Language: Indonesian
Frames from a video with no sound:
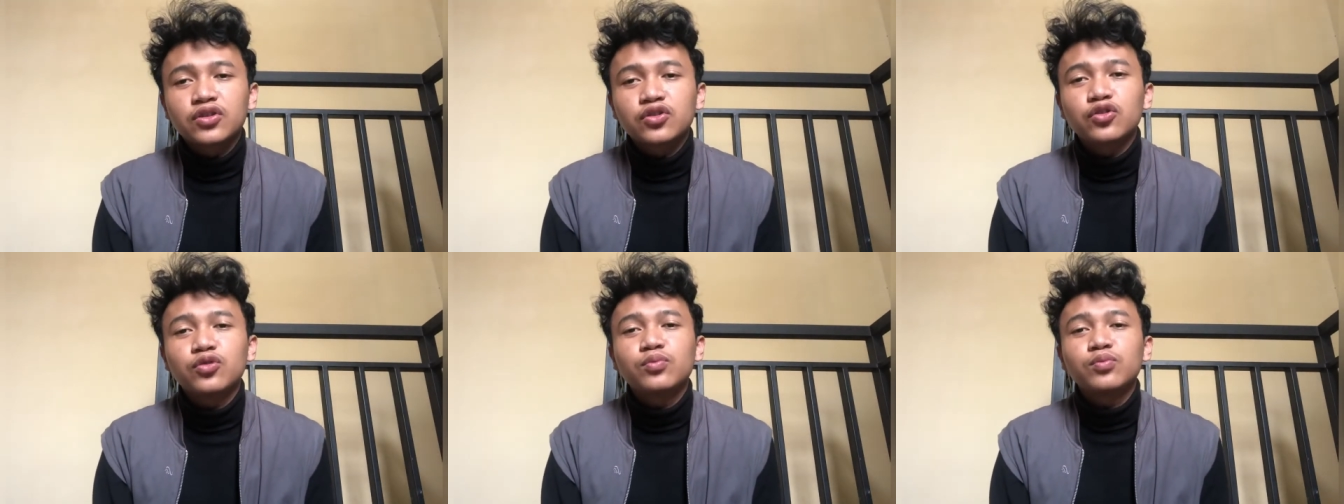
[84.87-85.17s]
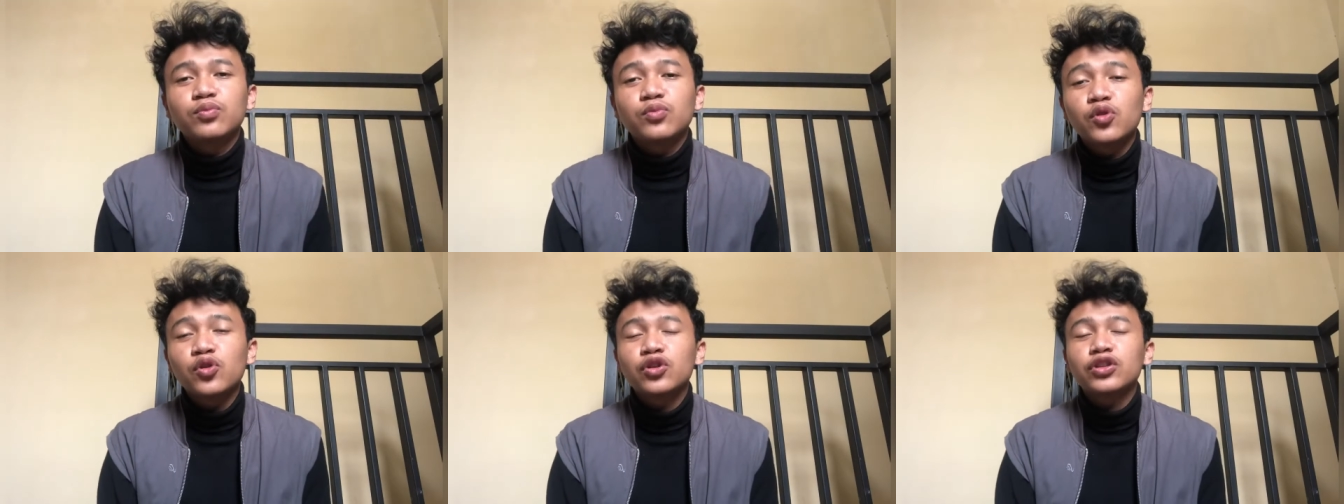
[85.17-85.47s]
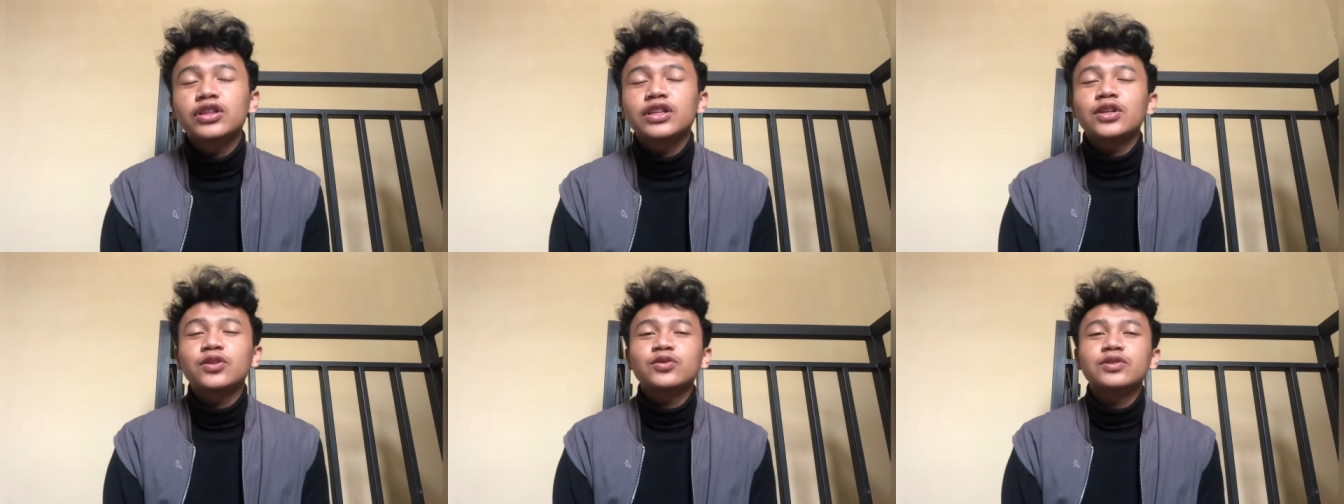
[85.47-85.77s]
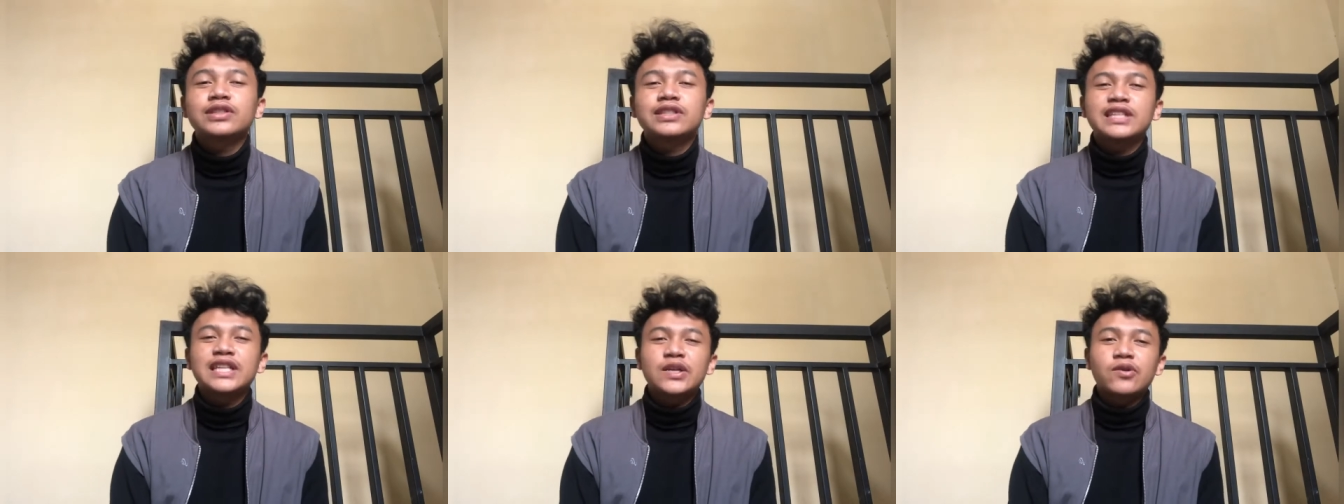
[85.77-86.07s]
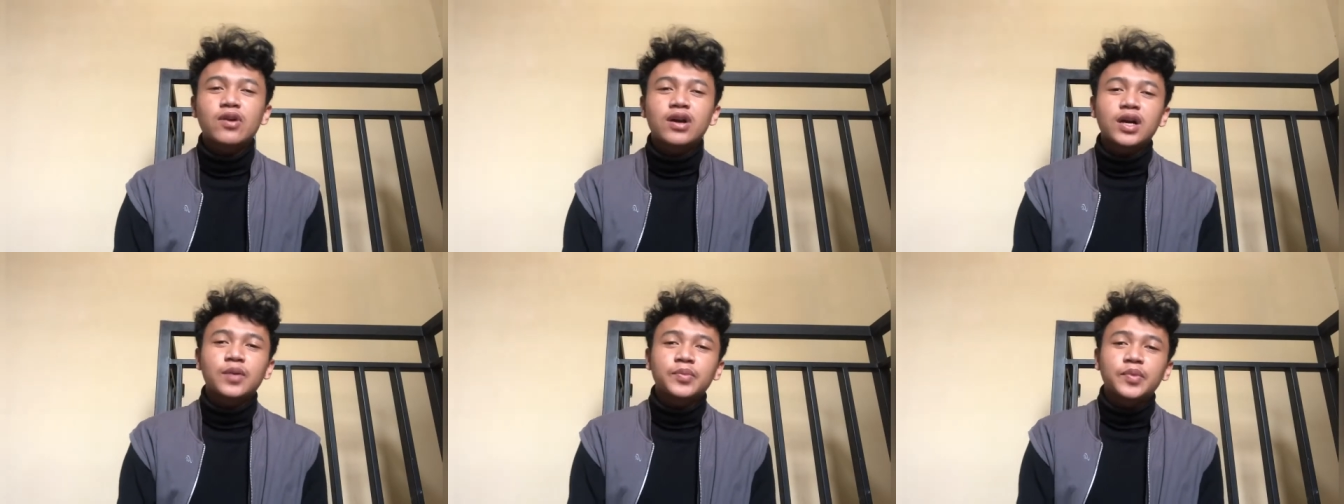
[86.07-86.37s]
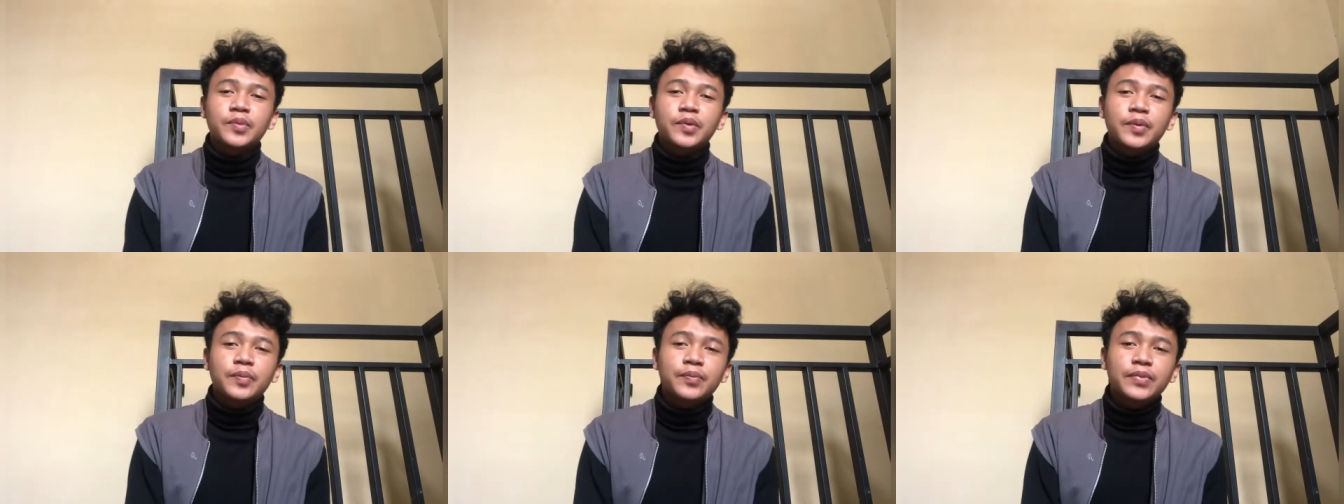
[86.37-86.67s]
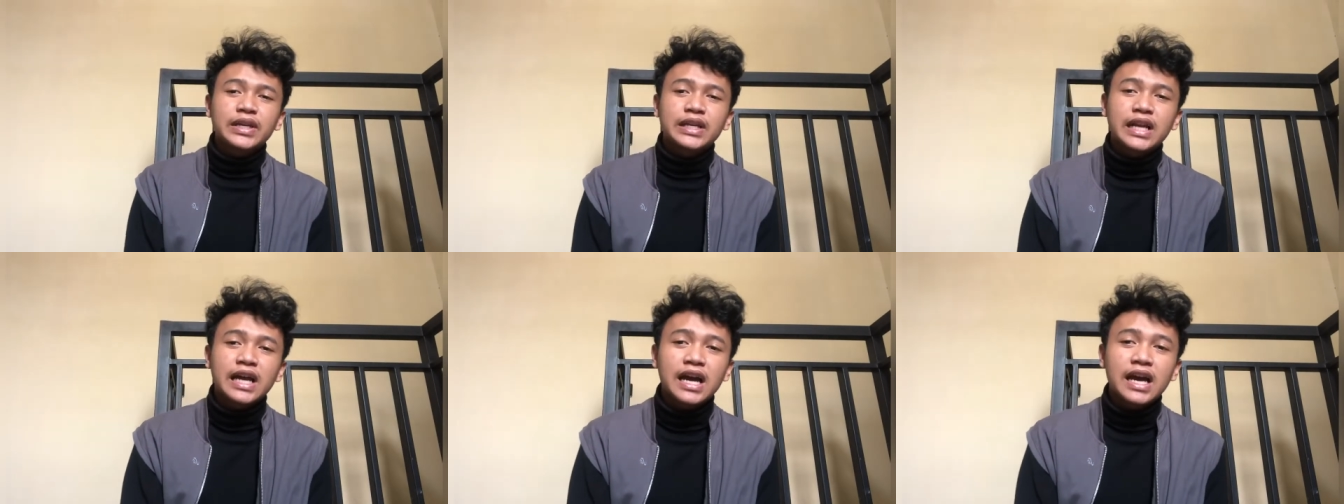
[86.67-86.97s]
tumbuh terus jiwa
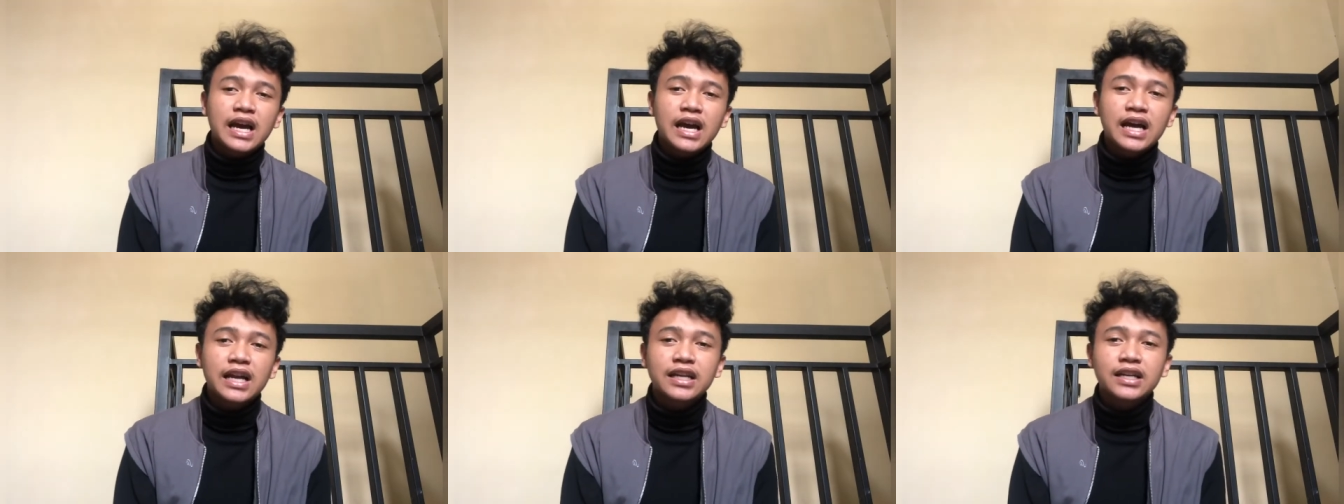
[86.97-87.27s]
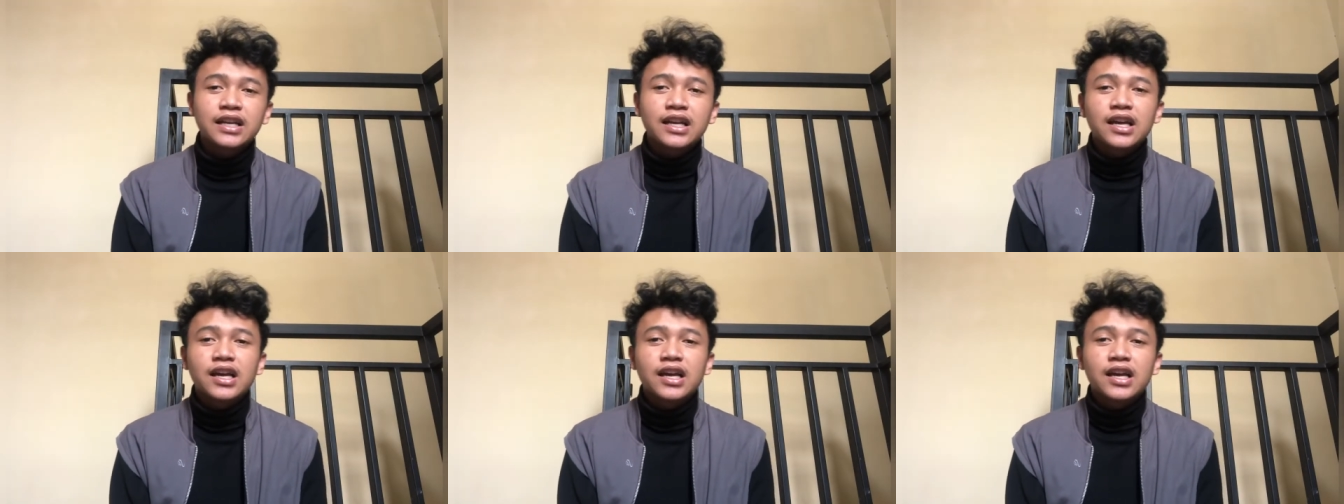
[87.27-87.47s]
kepemimpinan,